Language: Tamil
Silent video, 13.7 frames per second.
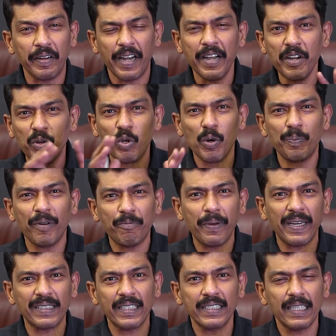ரெண்டு குரூப் ஆஃப்
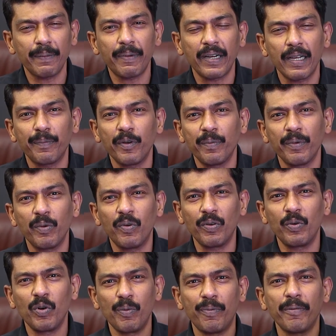பேஷண்ட்ஸ் இருப்பாங்க எப்போவுமே ஒரு
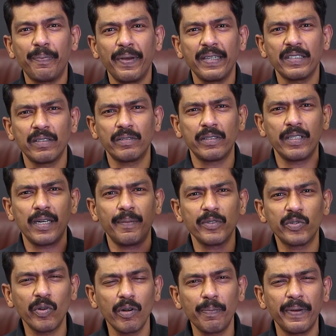குரூப் ஆஃப் பேஷண்ட்ஸ் வந்து நம்ம
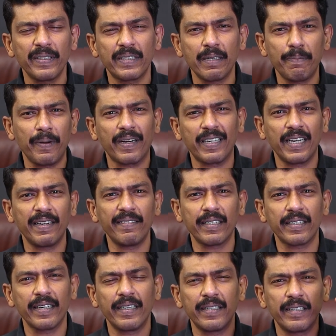சொல் பேச்சை பக்காவாக
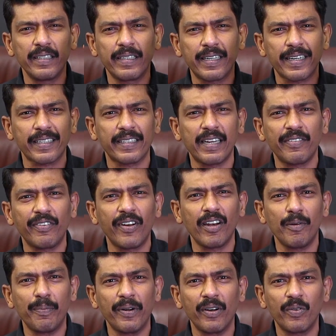கேட்டு கரெக்டாக
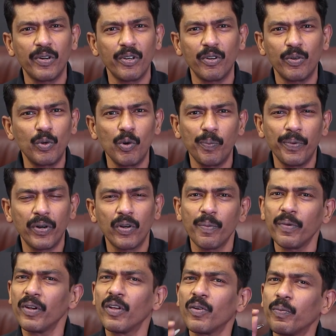ஃபாலோ பண்ணக்கூடிய ஒரு குரூப்
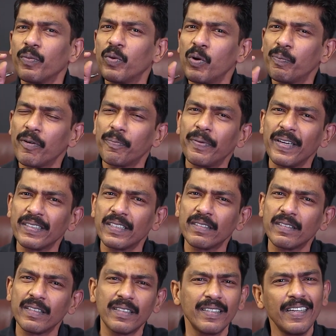இருக்கும் இன்னொரு குரூப் ஆஃப்
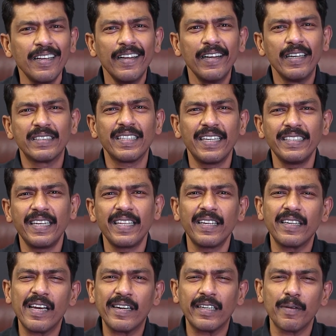பேஷண்ட்ஸ் வந்து சர்ஜரி
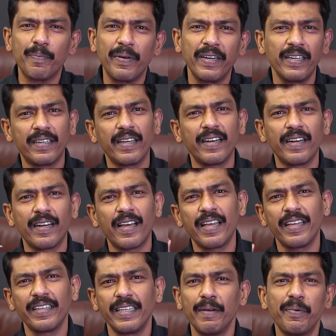தான் டாக்டர் பண்ணிட்டாரு
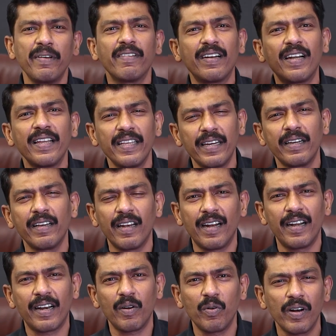நான் எப்படி வேணாலும் நான்
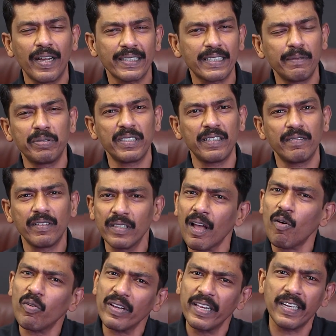இருக்கலான்ற ஒரு அசம்ஷன் வந்து
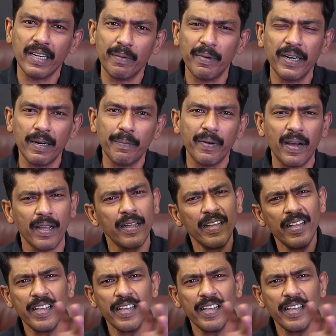அவங்க இருக்கிறபடி இருப்பாங்க